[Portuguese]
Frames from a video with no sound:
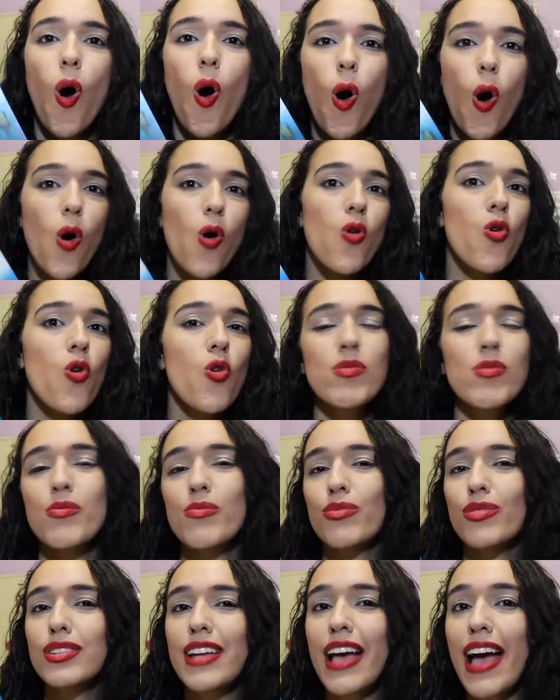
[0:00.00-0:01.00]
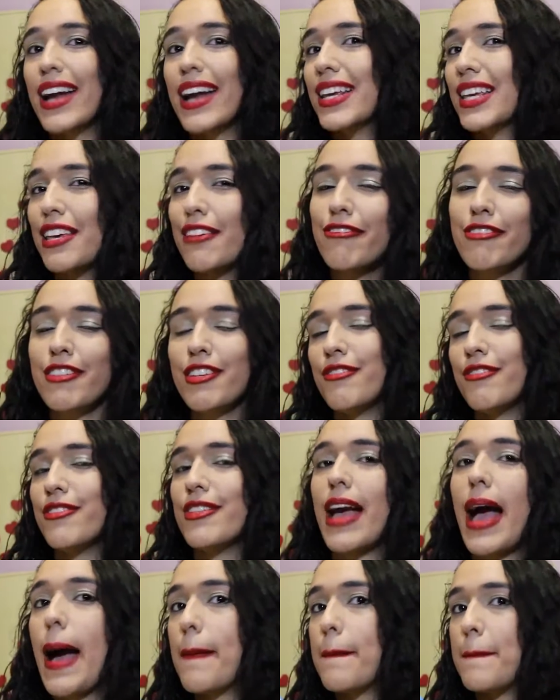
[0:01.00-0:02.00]
ou uma mulher que
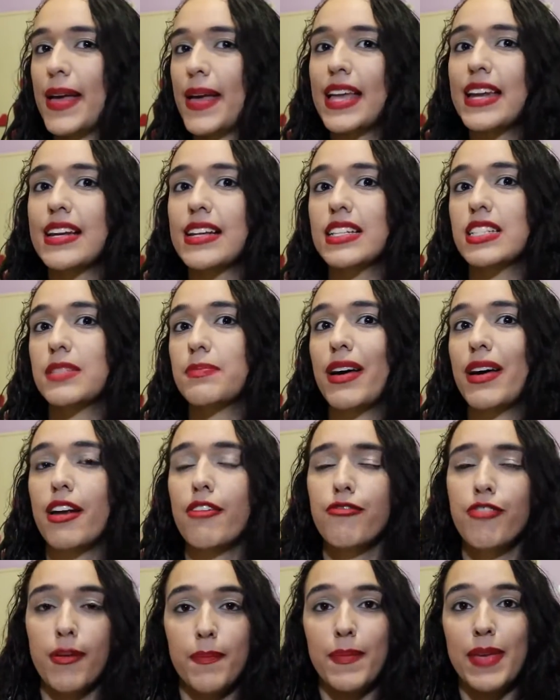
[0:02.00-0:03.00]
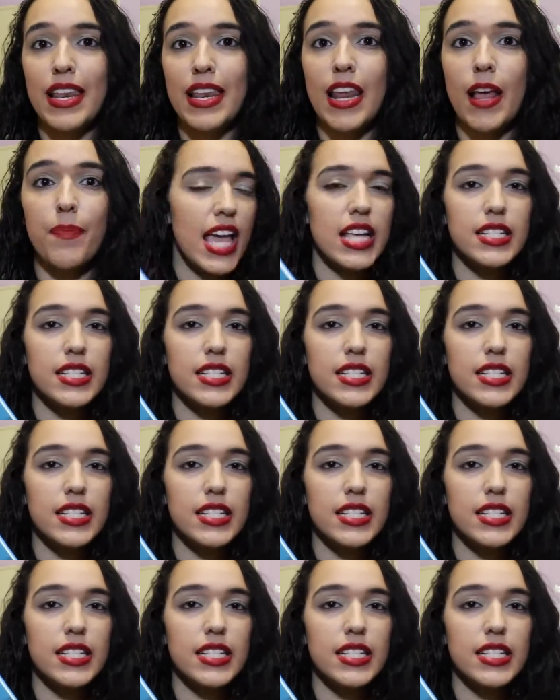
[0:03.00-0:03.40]
vive apenas para a família.